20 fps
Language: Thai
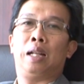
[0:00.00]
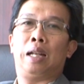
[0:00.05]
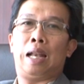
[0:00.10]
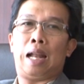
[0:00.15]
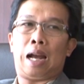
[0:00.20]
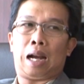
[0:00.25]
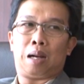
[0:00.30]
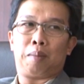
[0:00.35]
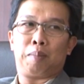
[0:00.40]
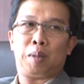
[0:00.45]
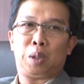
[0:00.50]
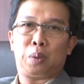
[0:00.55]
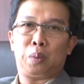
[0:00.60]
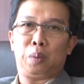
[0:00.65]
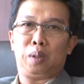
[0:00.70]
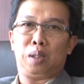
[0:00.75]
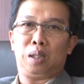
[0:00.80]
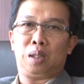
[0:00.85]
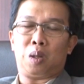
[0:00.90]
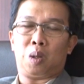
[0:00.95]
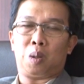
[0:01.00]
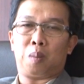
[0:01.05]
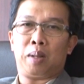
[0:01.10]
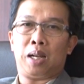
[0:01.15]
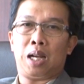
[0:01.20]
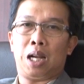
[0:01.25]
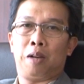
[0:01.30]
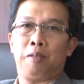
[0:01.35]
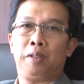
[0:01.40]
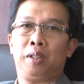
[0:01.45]
หลักประตูหนึ่งของม
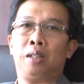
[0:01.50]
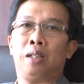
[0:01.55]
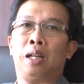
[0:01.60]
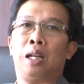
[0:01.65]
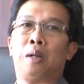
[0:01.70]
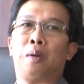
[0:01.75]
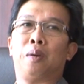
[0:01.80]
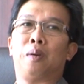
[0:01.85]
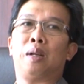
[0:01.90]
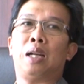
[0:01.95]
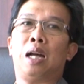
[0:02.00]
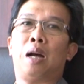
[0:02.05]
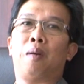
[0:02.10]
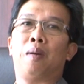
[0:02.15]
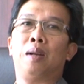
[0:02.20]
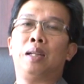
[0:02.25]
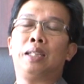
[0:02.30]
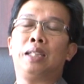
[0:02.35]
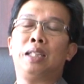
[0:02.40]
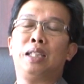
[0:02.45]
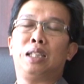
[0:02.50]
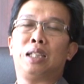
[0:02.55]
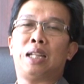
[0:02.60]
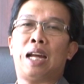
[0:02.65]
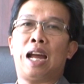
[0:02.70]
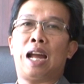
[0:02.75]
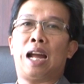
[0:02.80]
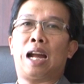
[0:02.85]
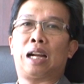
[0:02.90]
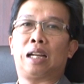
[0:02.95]
หาวิทยาลัยของเราและเส้น
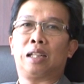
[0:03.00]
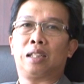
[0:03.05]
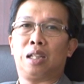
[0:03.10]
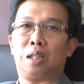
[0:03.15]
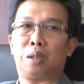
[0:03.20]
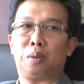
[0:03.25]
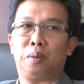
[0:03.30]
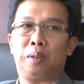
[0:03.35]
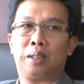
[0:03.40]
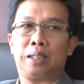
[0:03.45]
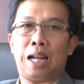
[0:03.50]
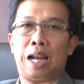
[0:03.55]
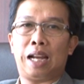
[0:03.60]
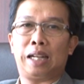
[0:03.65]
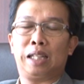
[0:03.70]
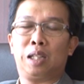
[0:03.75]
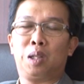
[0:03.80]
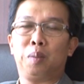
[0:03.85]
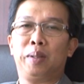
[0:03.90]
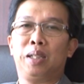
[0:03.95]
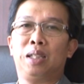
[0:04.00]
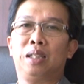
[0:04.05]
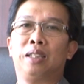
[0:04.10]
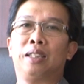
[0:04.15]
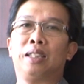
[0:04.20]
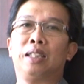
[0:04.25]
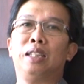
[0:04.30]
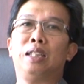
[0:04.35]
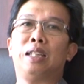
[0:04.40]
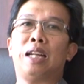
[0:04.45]
ทางถนนสายนี้ก็เป็น
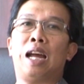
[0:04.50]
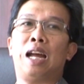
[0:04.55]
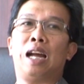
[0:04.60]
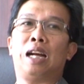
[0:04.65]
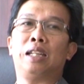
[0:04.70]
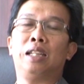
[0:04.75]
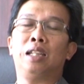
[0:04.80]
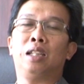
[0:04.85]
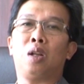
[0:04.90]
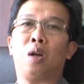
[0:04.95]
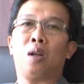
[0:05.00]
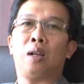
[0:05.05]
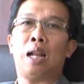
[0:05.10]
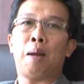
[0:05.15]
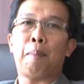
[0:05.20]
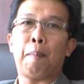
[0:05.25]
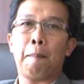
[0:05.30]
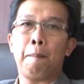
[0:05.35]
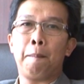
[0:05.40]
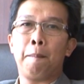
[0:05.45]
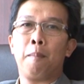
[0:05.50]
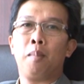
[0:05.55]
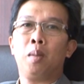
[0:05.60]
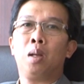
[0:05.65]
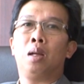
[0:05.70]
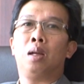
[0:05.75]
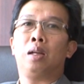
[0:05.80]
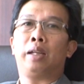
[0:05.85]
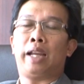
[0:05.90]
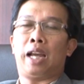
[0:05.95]
เส้นทางที่ต้อนรับ
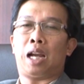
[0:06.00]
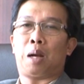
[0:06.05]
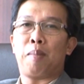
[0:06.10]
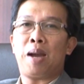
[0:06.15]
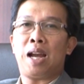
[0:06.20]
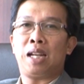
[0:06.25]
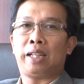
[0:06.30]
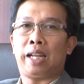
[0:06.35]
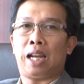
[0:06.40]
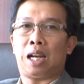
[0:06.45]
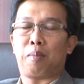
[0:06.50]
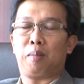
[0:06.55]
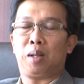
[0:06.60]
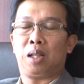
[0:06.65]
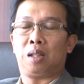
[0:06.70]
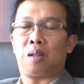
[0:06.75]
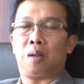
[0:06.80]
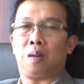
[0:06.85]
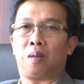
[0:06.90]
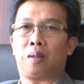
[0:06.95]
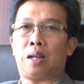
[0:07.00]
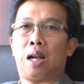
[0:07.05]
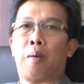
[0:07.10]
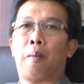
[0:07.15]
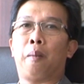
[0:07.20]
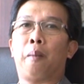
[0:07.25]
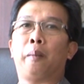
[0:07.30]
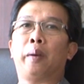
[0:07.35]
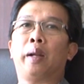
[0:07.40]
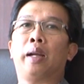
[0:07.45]
แขกบ้านแขกเมืองของเรา
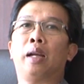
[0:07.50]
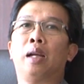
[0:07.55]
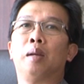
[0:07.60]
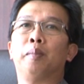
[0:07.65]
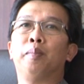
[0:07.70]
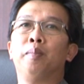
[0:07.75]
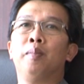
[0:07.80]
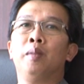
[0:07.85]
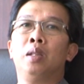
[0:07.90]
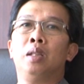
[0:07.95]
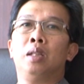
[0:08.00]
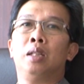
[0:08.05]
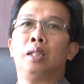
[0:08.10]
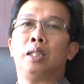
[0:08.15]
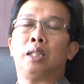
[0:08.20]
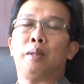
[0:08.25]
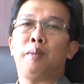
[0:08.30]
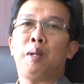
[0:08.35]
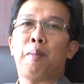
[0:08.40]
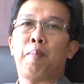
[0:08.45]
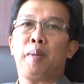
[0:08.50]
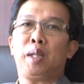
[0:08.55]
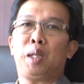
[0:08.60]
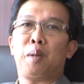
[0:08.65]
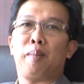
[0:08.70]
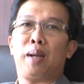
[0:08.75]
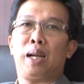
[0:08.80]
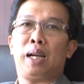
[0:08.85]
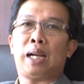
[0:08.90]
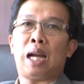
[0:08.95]
นะครับสำหรับประ
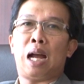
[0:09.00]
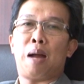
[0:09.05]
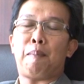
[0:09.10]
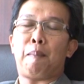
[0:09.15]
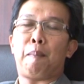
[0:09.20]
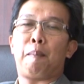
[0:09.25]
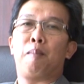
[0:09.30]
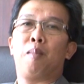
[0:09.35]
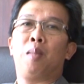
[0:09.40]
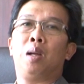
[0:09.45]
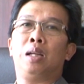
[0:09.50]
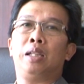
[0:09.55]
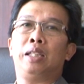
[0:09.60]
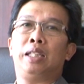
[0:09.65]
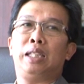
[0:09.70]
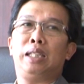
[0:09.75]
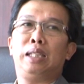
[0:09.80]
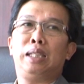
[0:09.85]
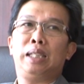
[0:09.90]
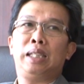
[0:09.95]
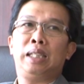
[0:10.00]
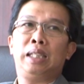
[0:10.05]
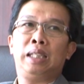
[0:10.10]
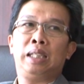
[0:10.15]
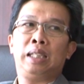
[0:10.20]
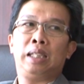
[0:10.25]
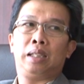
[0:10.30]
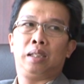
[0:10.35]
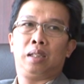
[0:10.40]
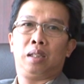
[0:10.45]
ติมากรรมชิ้นนี้
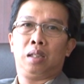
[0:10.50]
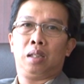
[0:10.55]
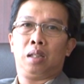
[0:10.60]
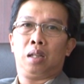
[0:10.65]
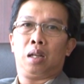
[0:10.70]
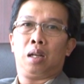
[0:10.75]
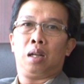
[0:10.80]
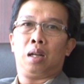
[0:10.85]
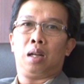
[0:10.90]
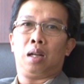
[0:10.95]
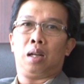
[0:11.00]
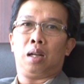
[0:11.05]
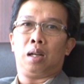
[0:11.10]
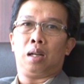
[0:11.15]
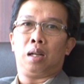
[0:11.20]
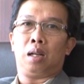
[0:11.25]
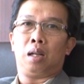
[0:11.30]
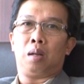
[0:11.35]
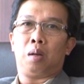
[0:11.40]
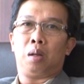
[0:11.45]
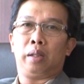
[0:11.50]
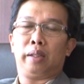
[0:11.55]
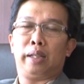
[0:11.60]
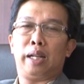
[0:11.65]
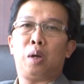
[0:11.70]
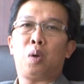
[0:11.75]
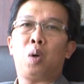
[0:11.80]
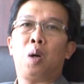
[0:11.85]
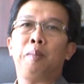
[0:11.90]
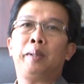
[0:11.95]

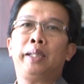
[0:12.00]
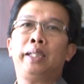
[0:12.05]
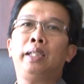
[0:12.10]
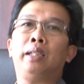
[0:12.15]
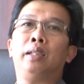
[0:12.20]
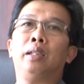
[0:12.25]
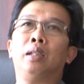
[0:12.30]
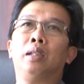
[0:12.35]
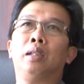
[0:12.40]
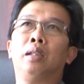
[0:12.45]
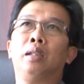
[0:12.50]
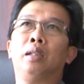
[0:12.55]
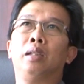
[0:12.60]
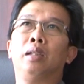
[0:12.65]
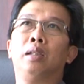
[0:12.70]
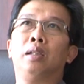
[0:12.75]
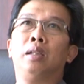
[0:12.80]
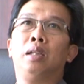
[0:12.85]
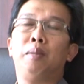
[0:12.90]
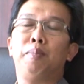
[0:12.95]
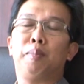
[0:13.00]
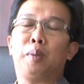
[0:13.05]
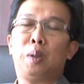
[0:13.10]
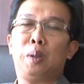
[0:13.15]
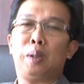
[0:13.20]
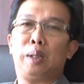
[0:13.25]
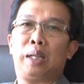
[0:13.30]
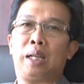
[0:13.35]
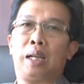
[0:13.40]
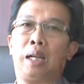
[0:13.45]
แนวความคิดเริ่ม
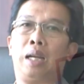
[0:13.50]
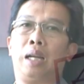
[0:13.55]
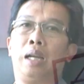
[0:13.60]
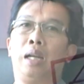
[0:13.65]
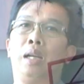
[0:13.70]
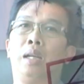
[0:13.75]
ต้นนะฮะ